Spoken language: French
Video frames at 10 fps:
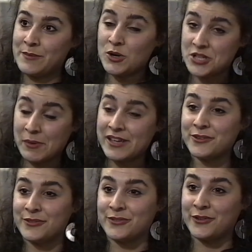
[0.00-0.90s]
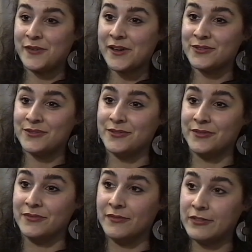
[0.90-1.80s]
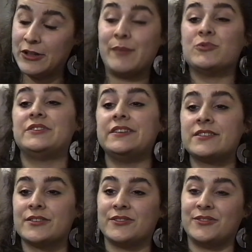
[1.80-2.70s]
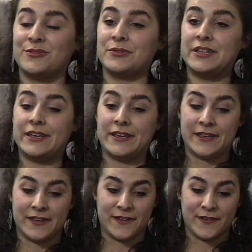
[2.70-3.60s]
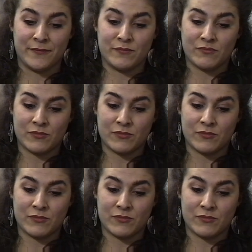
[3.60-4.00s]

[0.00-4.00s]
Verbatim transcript: Moi, j'aimerais de, faire de la musique, de donner